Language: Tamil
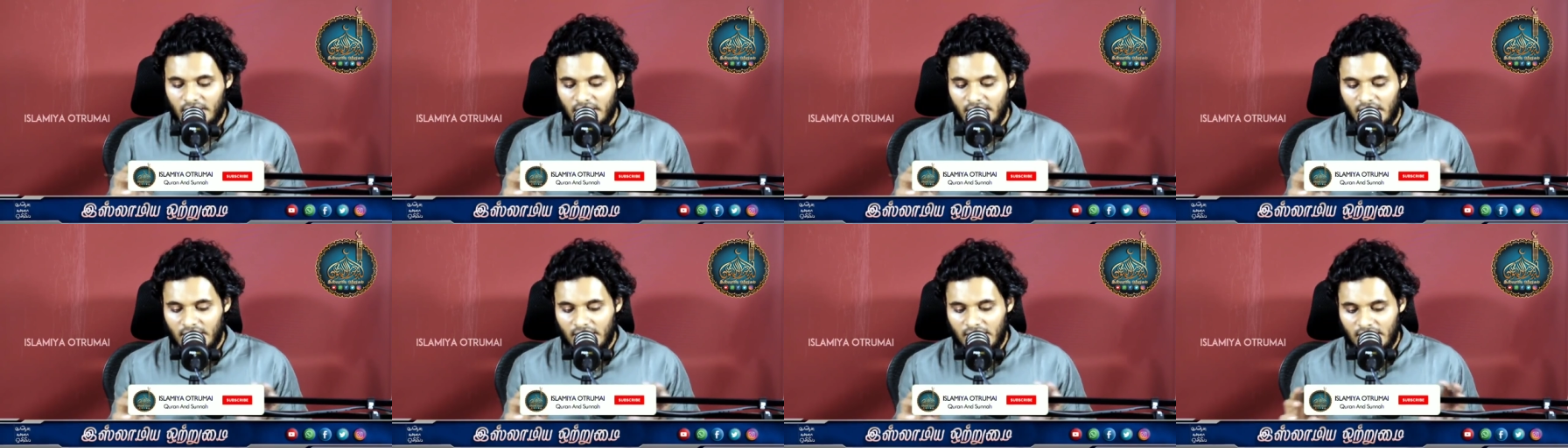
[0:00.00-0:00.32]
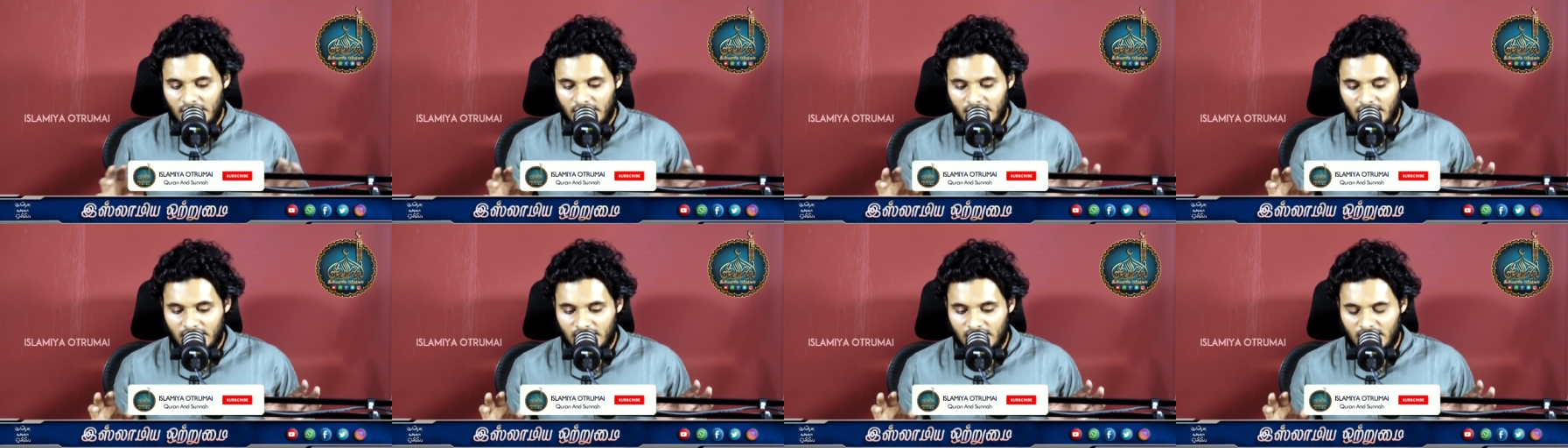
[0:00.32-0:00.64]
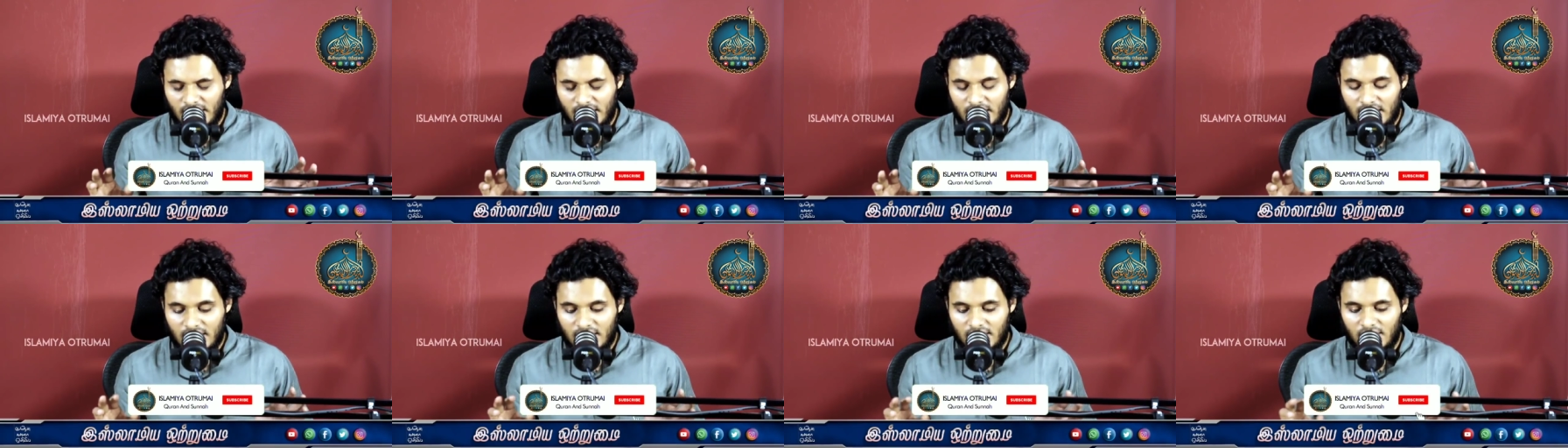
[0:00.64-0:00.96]
இன்றைக்கி
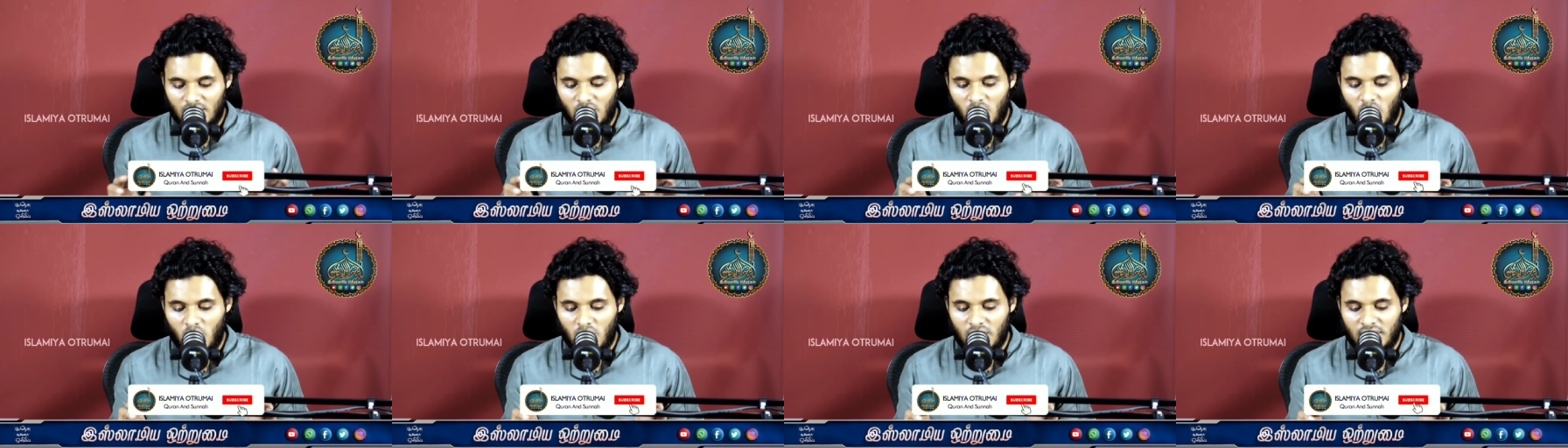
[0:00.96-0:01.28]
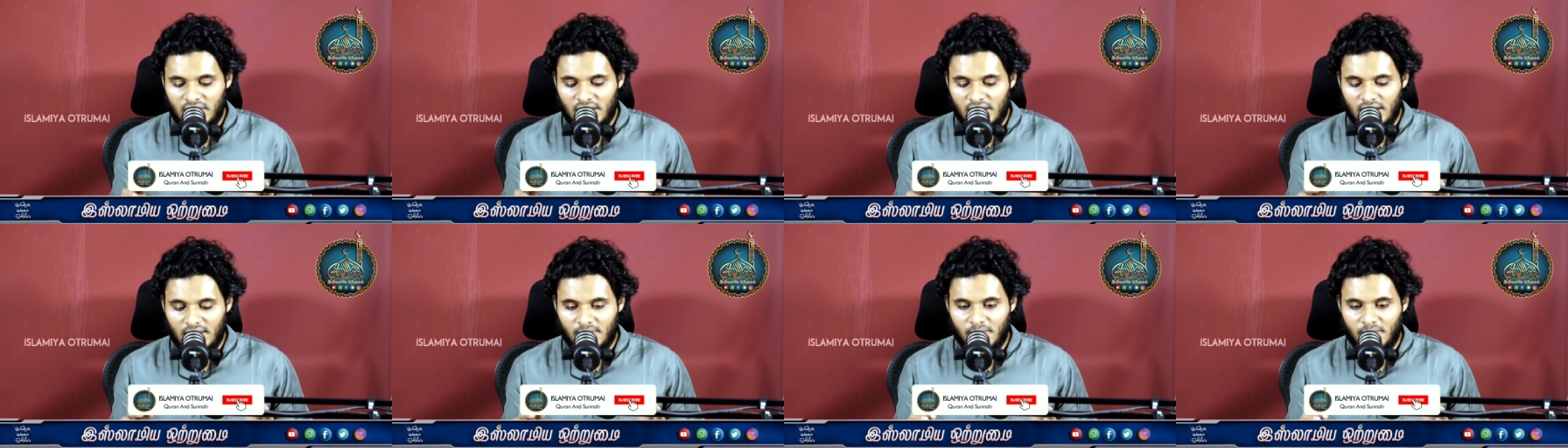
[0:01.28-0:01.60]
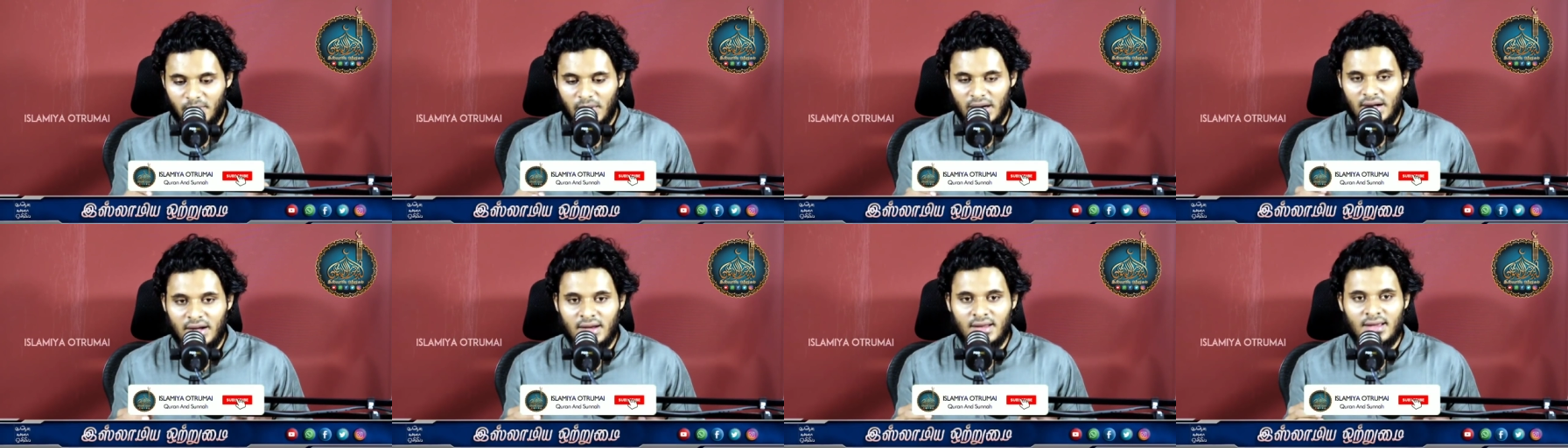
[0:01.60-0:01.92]
இன்றைக்கி நீங்கள்
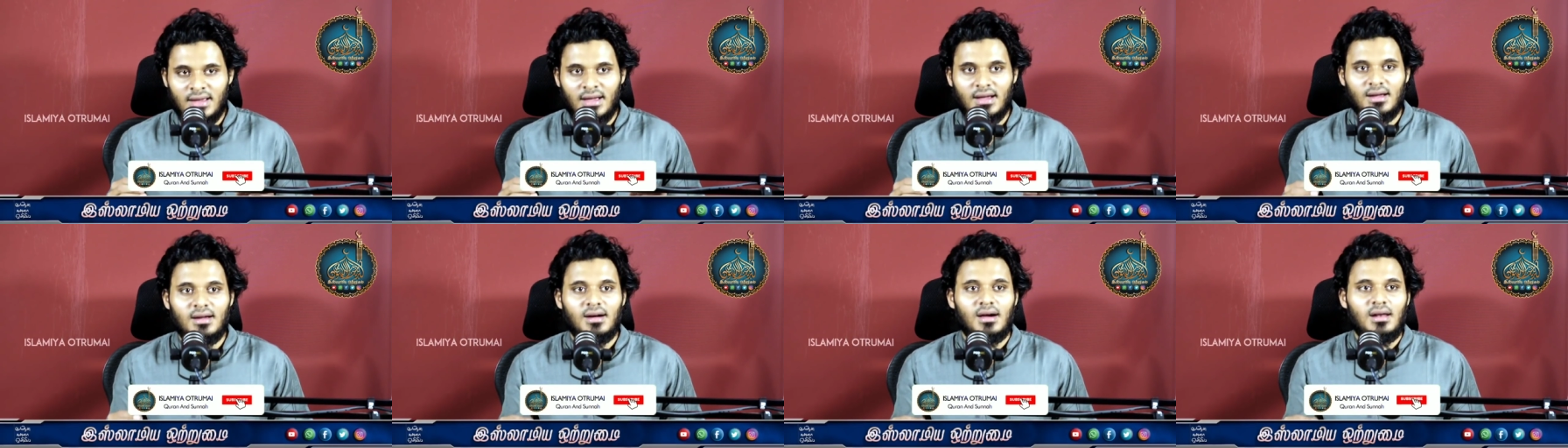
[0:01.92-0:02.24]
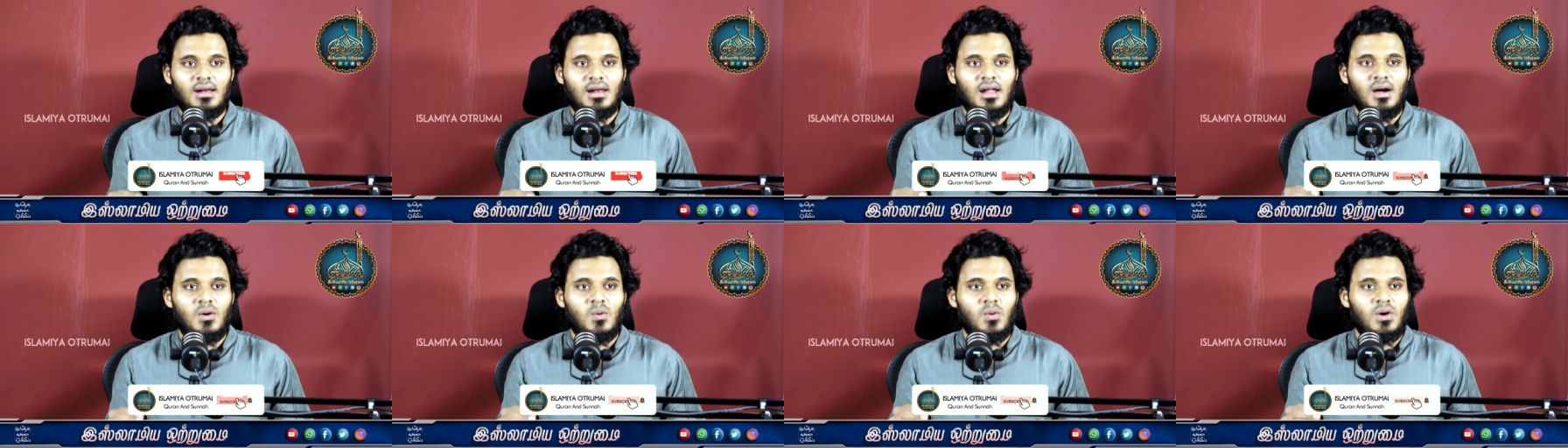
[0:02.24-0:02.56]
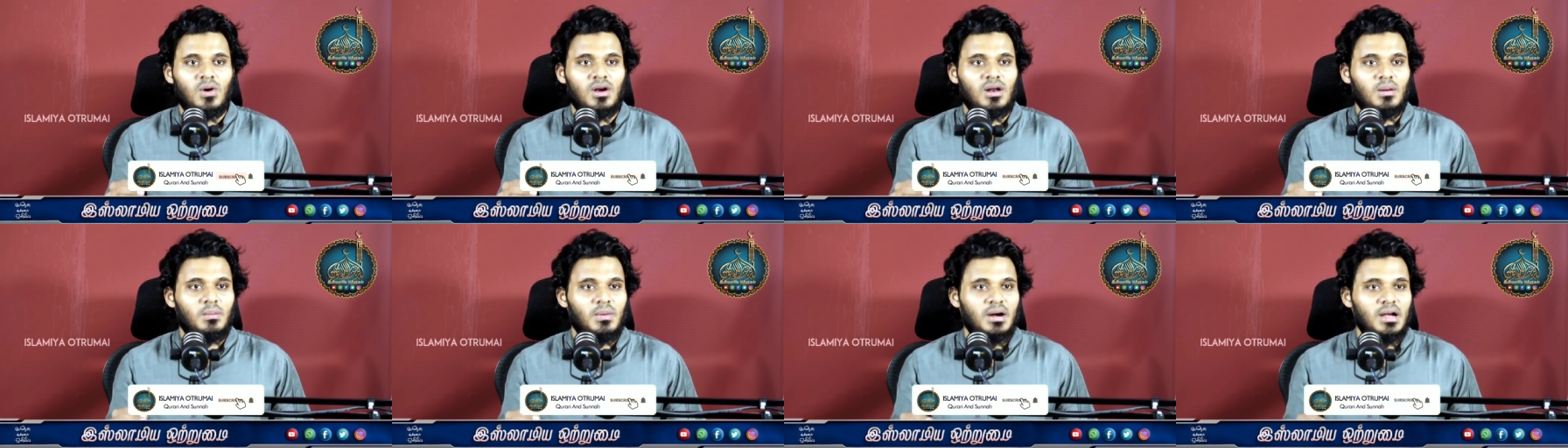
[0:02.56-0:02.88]
மன்னிங்க அல்லாஹ்
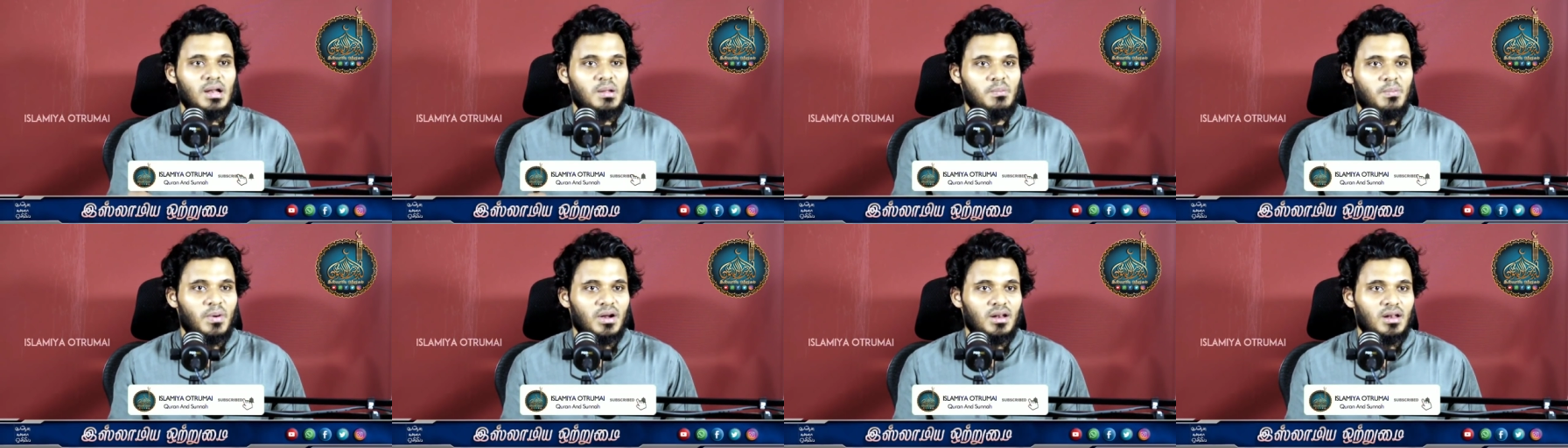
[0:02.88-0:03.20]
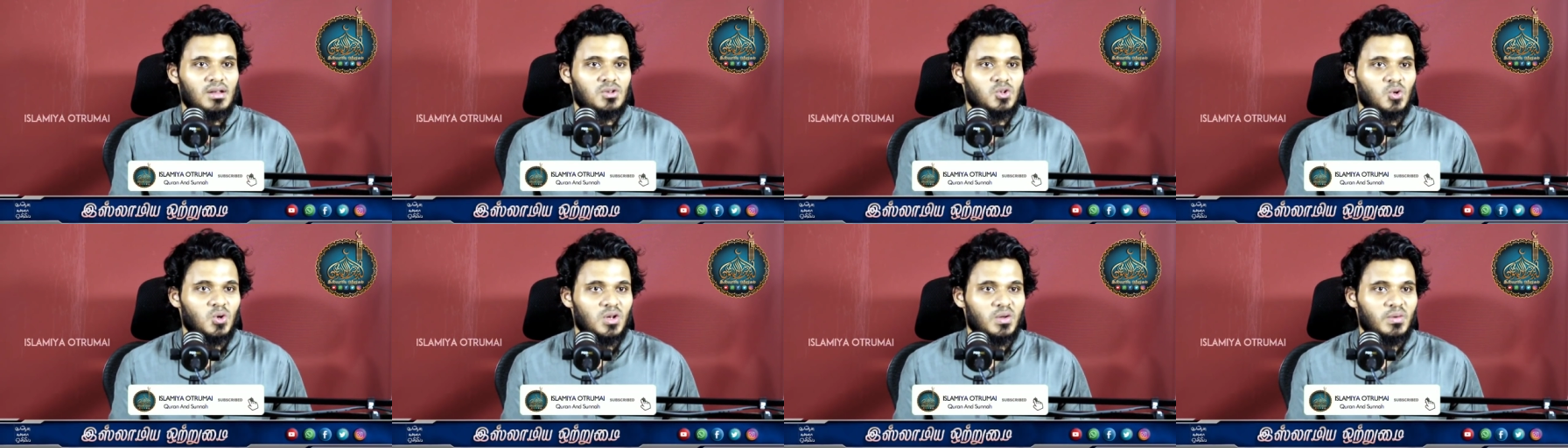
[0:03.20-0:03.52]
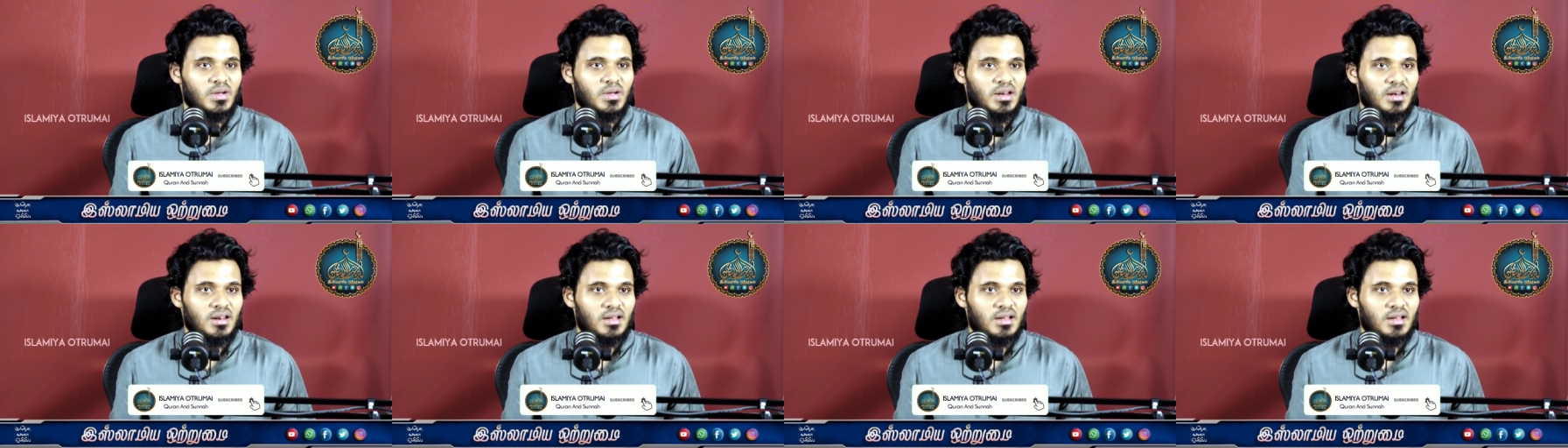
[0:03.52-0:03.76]
உங்களை மன்னிப்பான்லாம் சொல்லவே